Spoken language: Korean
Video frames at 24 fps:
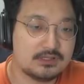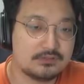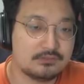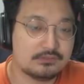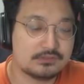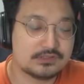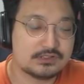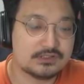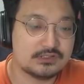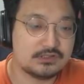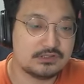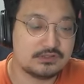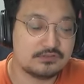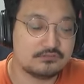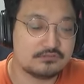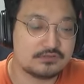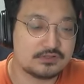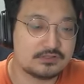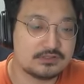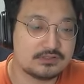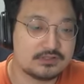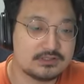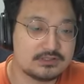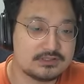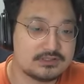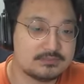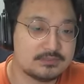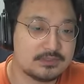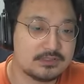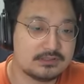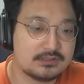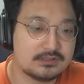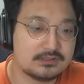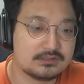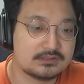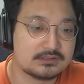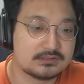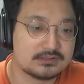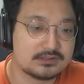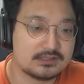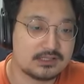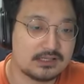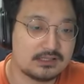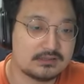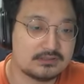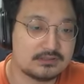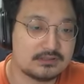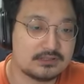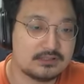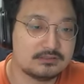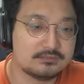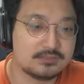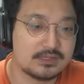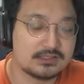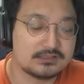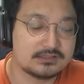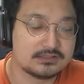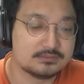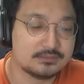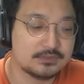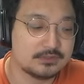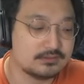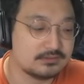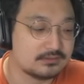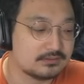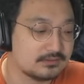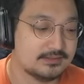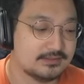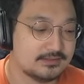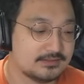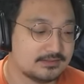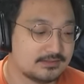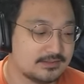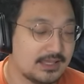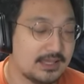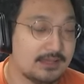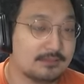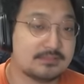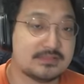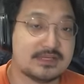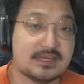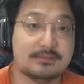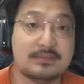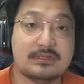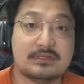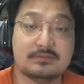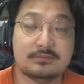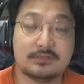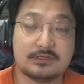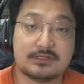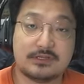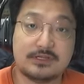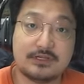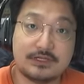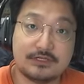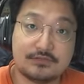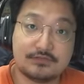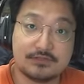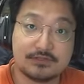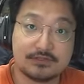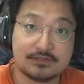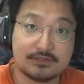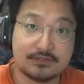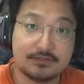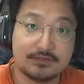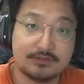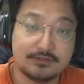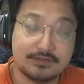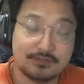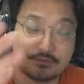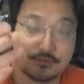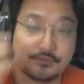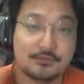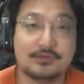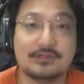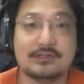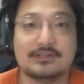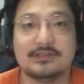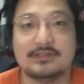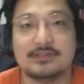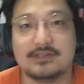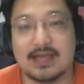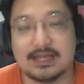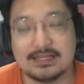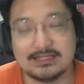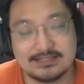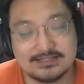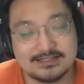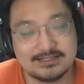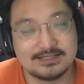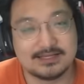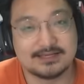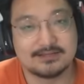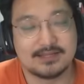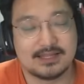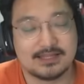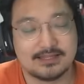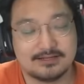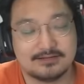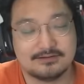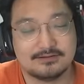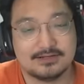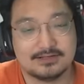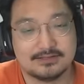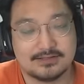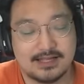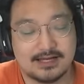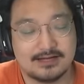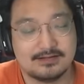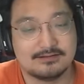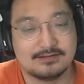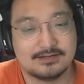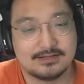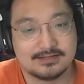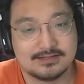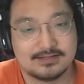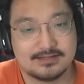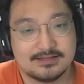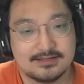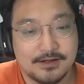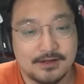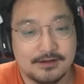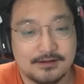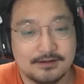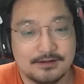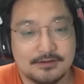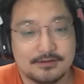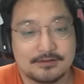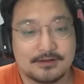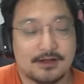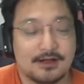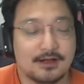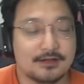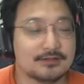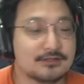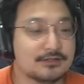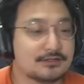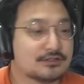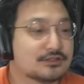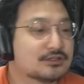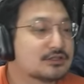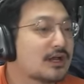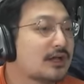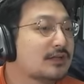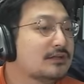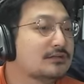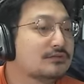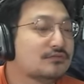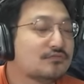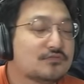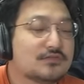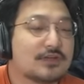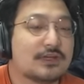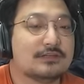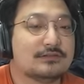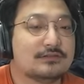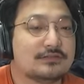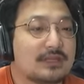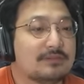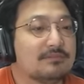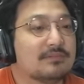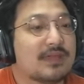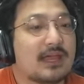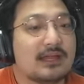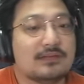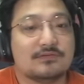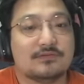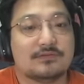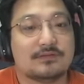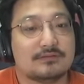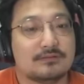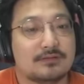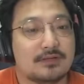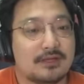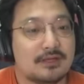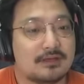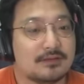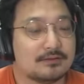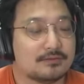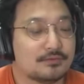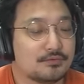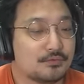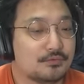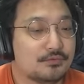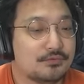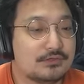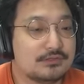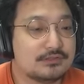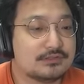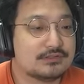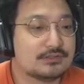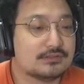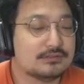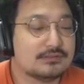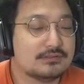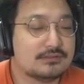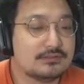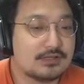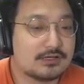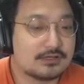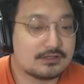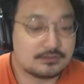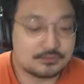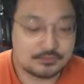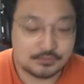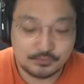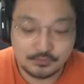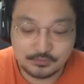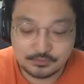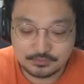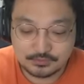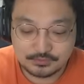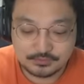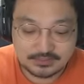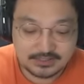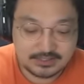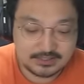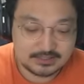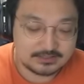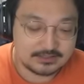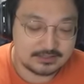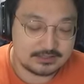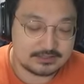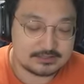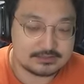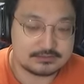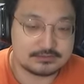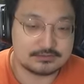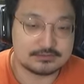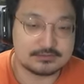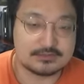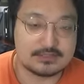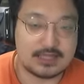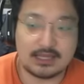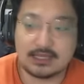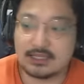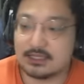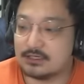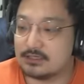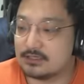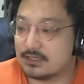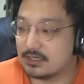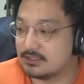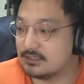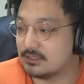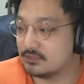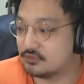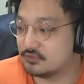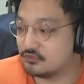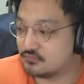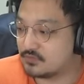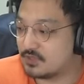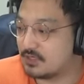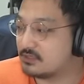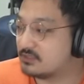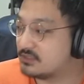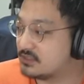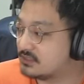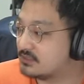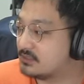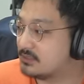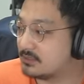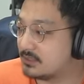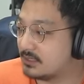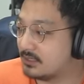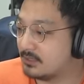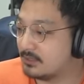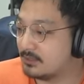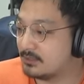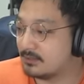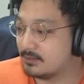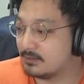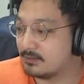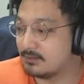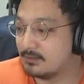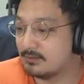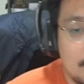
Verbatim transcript: 혹시 유저들이 있으면은 제가 드리는 말씀은 게임 재밌으면 즐길 수 있어. 근데 돈은 안 쓰는 게 낫는 거 나은 것 같아. 그러니까 아니 시간은 투자해서 재밌게 할 수 있는데 돈을 쓰는데 그 돈에 대해서 사기를 하니까 슈킹을 치니까